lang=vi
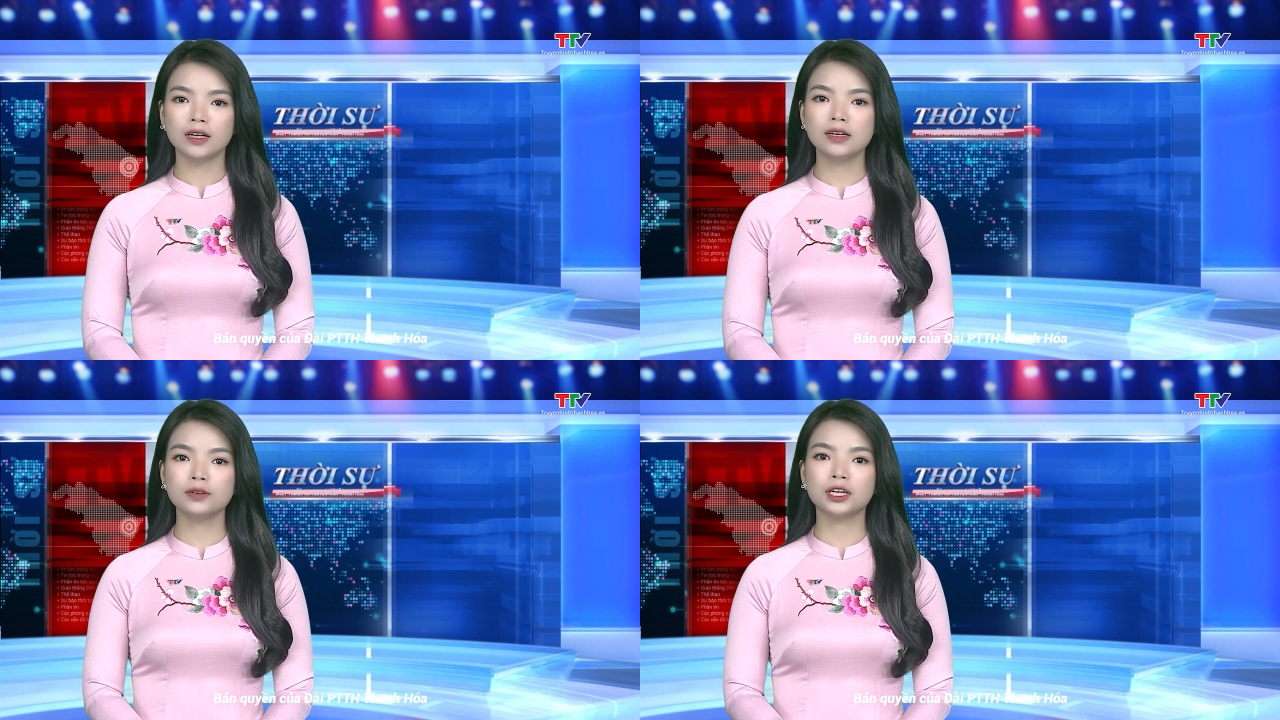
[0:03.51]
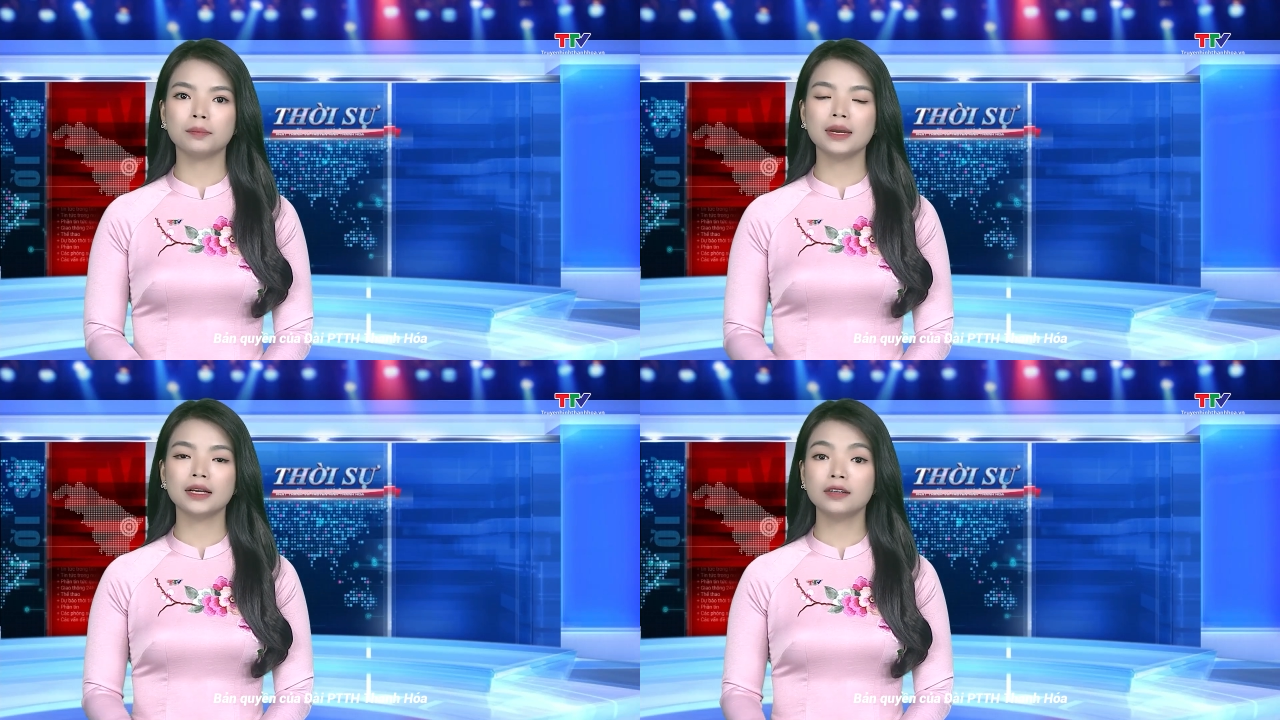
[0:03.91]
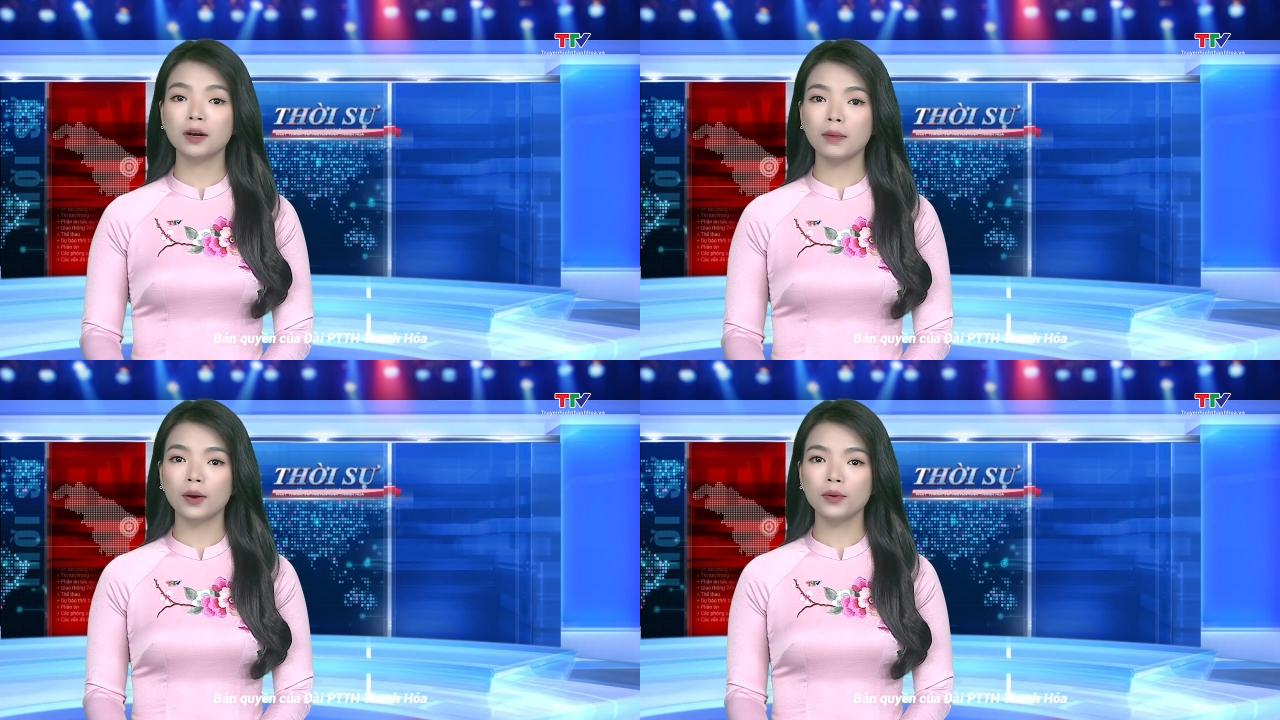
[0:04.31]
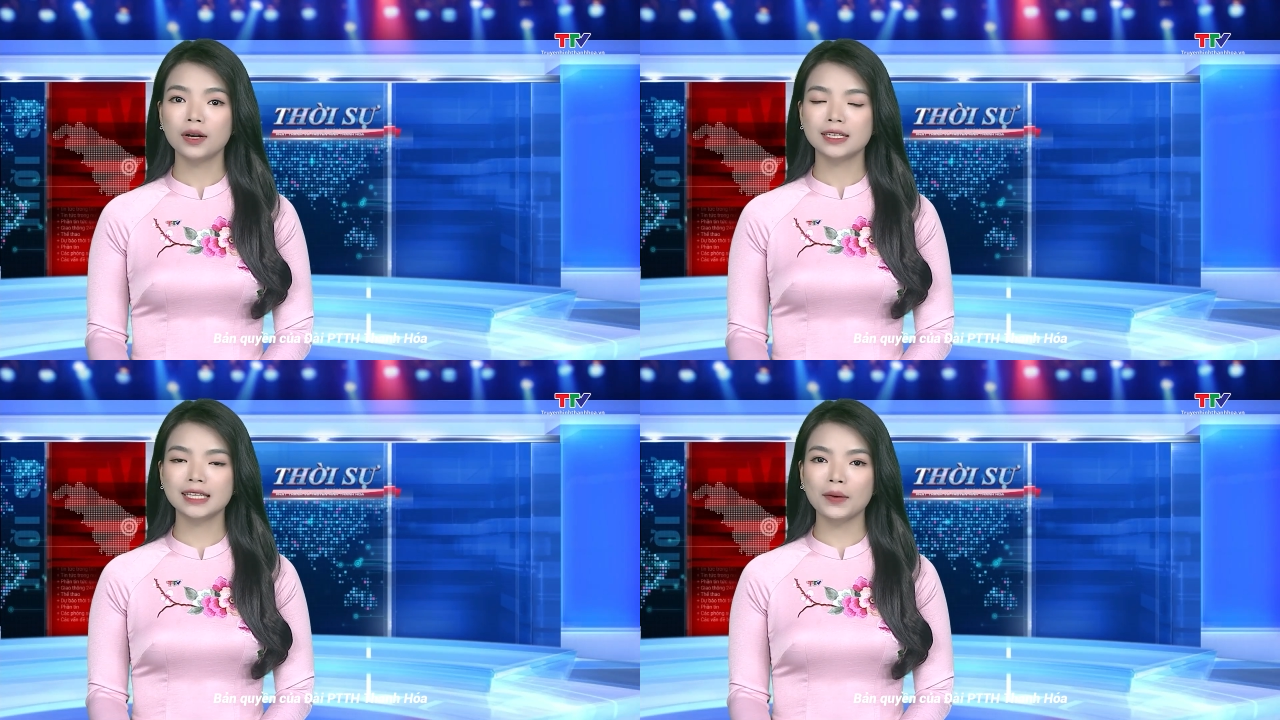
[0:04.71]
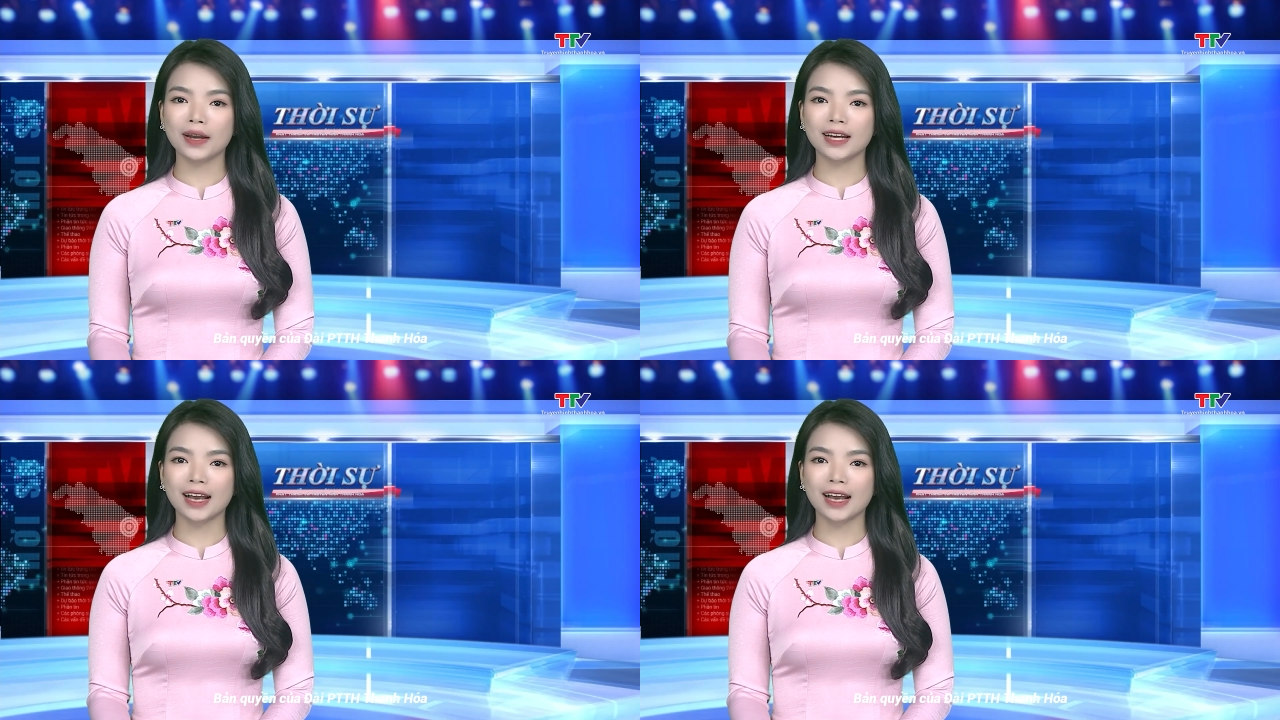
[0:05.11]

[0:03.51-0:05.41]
cựu chiến binh gương mẫu giai đoạn